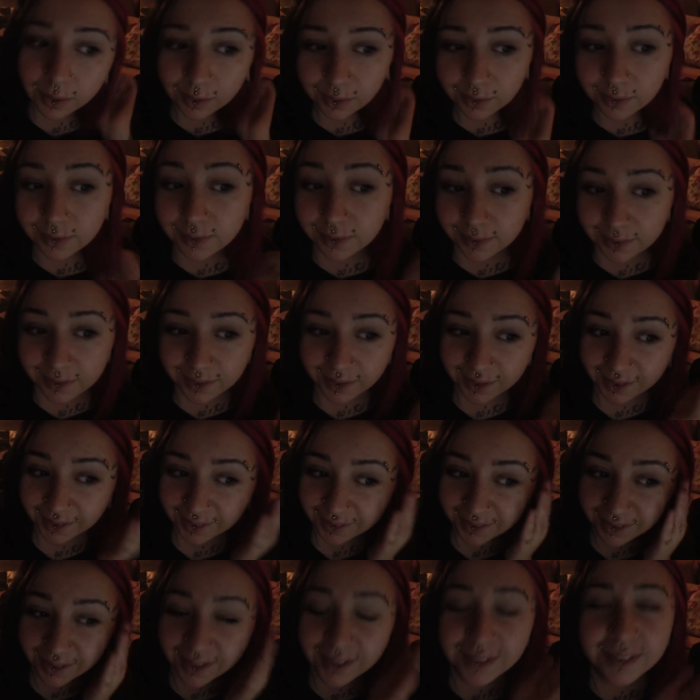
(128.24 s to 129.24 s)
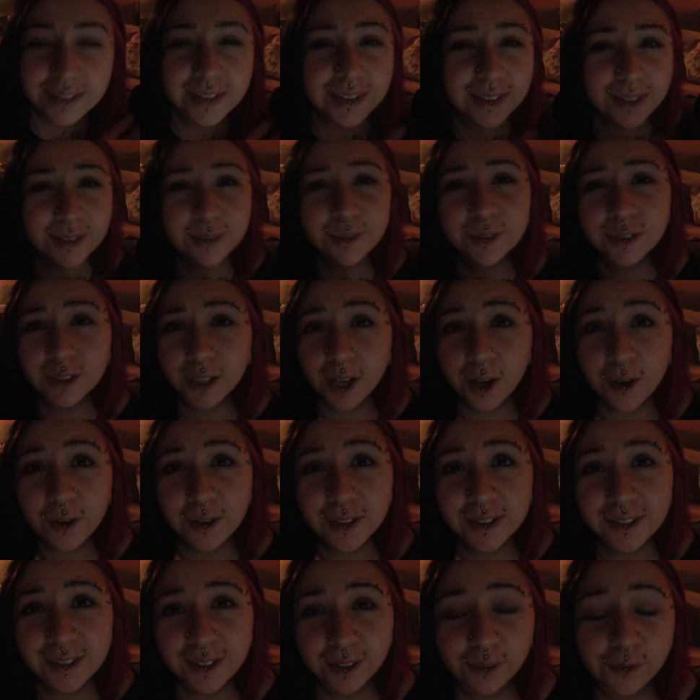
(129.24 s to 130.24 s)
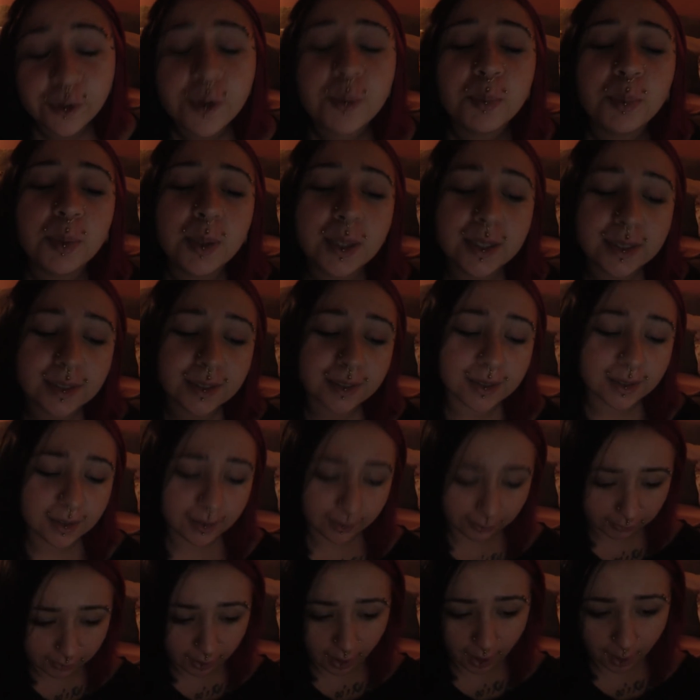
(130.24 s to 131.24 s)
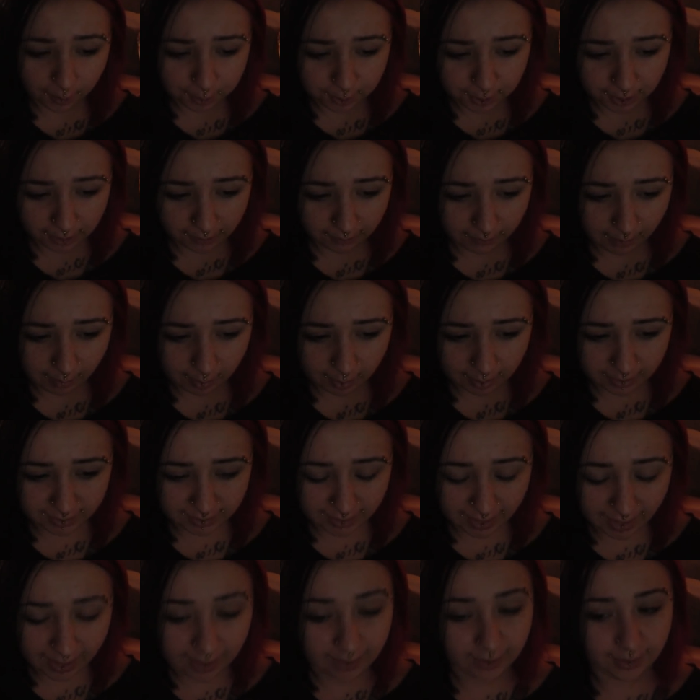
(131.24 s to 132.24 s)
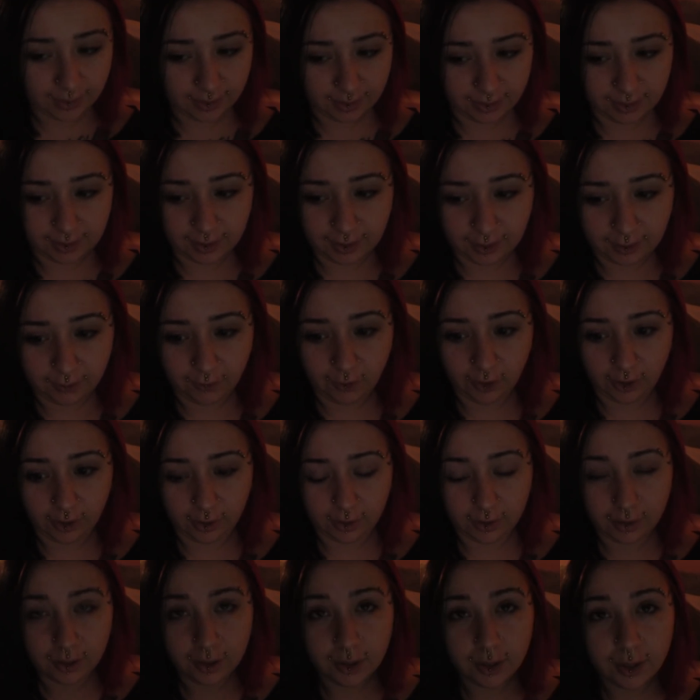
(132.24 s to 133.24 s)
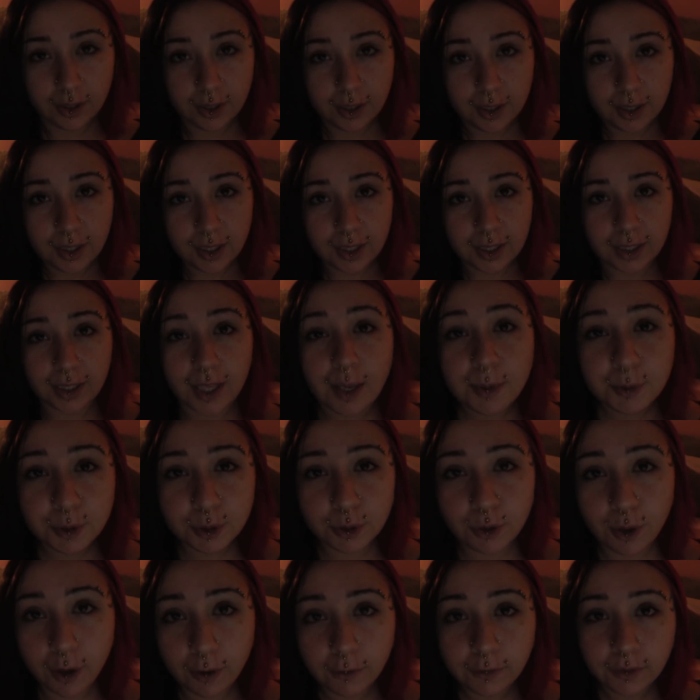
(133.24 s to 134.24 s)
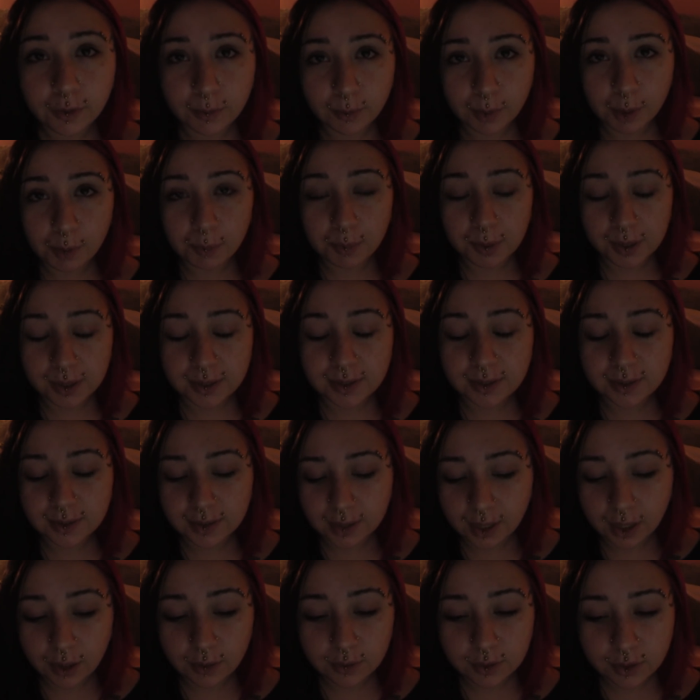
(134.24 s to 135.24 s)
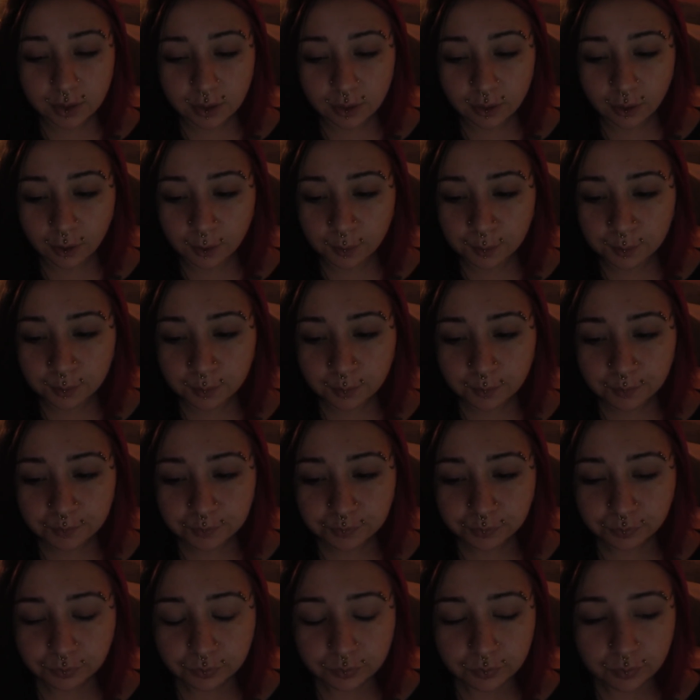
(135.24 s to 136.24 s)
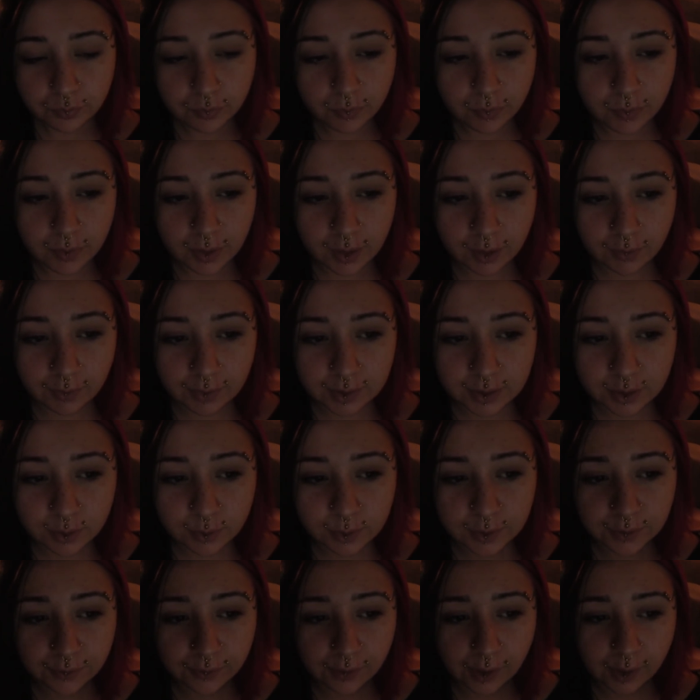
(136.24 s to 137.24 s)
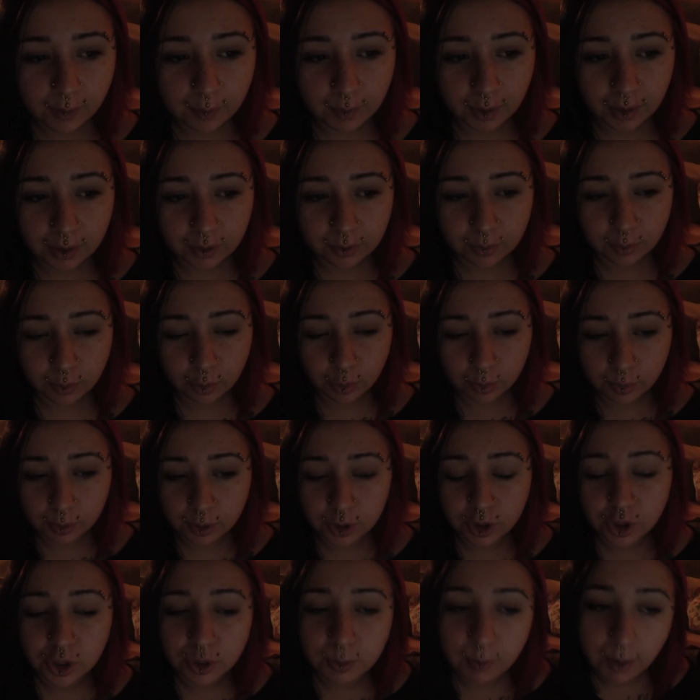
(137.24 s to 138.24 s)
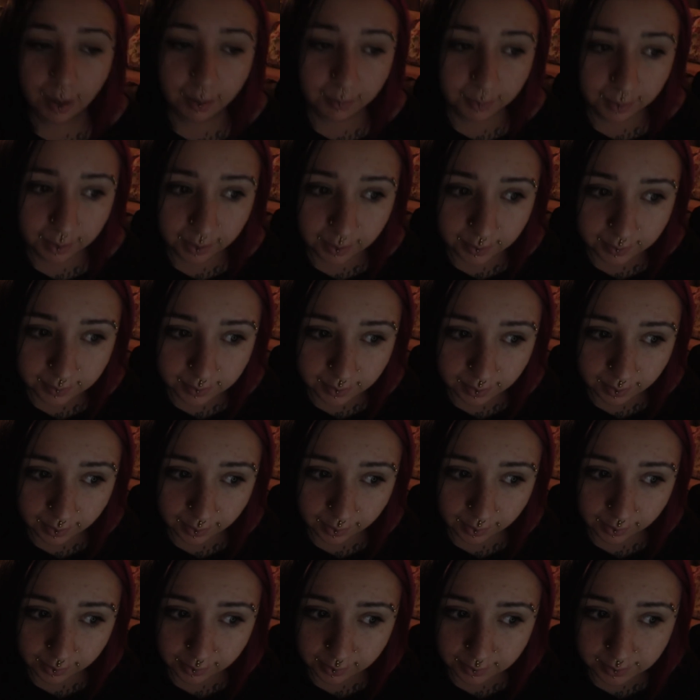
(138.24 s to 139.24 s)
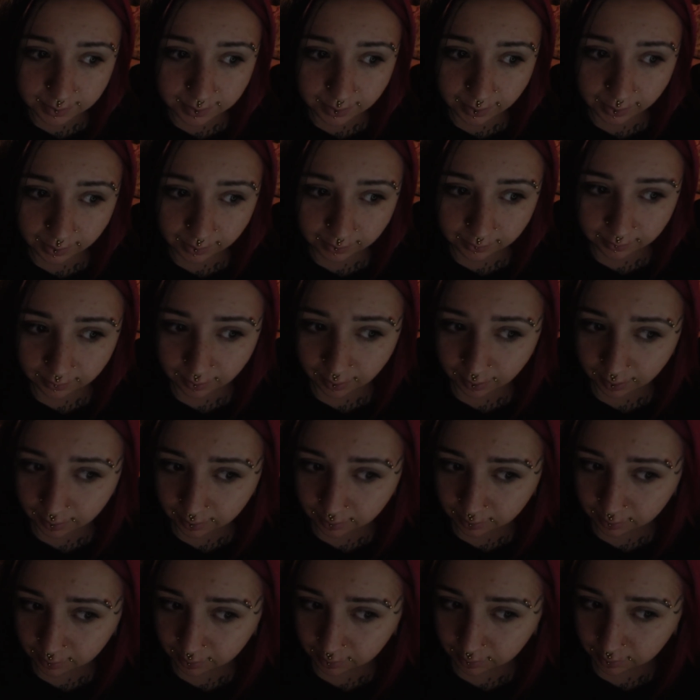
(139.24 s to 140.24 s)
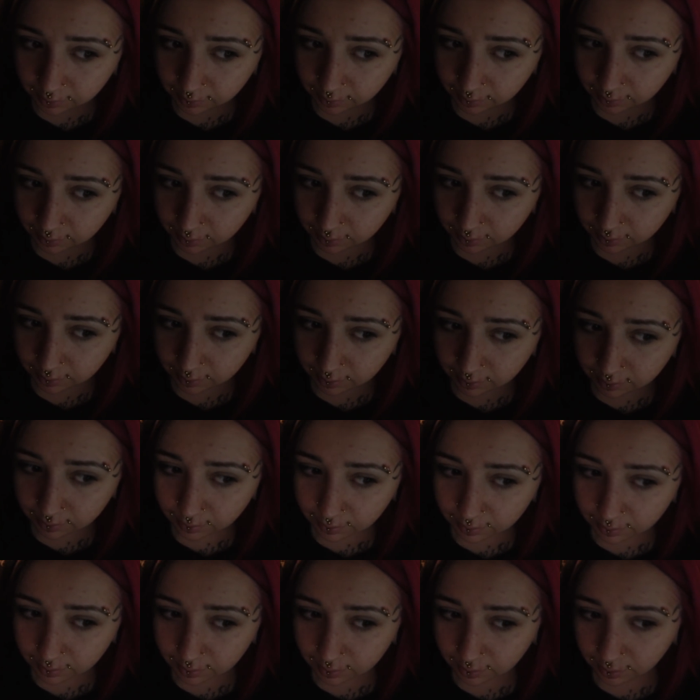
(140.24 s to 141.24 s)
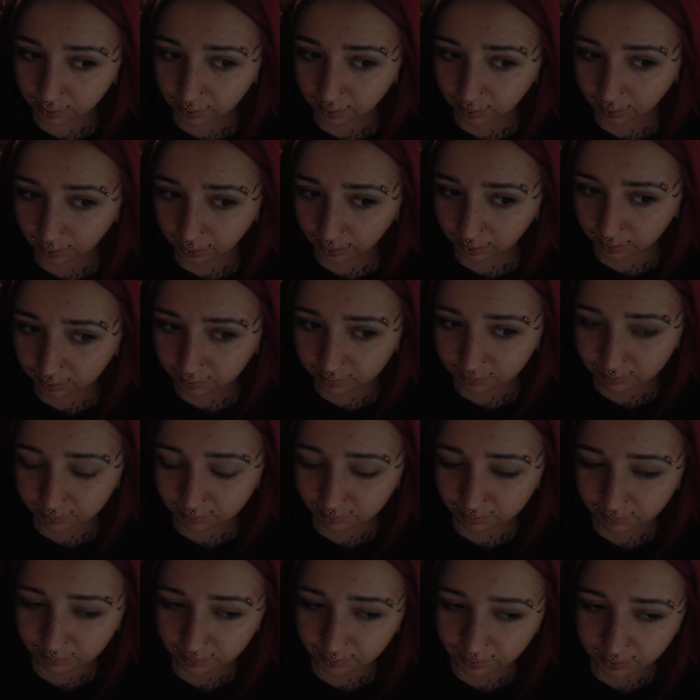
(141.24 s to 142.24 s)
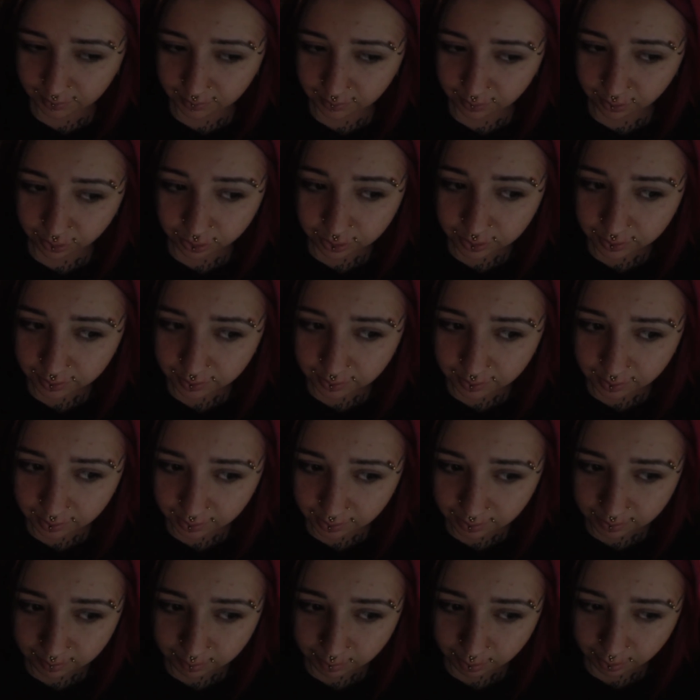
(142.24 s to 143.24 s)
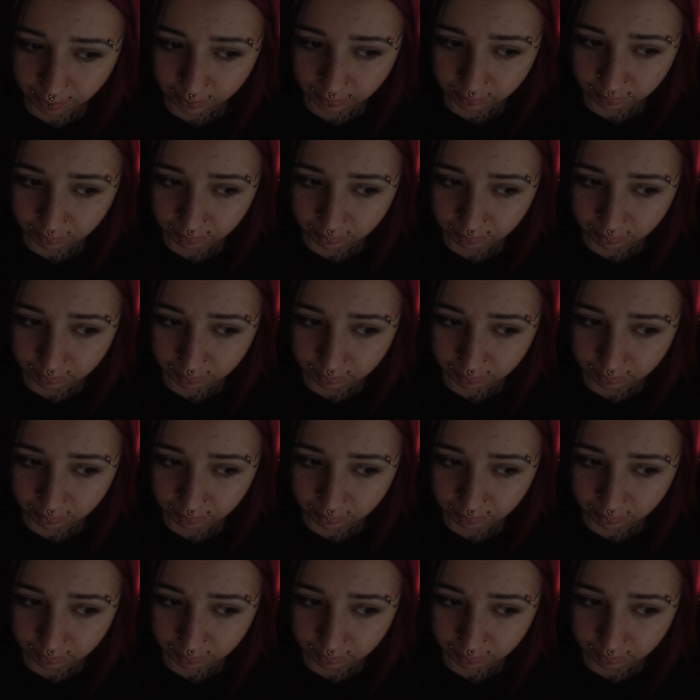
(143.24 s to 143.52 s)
es ist echt, es ist so traurig, sich von Piercings zu verabschieden, wenn man es eigentlich nicht will. Ich habe schon öfter mal Piercings rausgenommen, aber sowas fällt mir halt immer übelst schwer, aber hier sehe ich halt jetzt echt keine, kein, es nützt nichts mehr.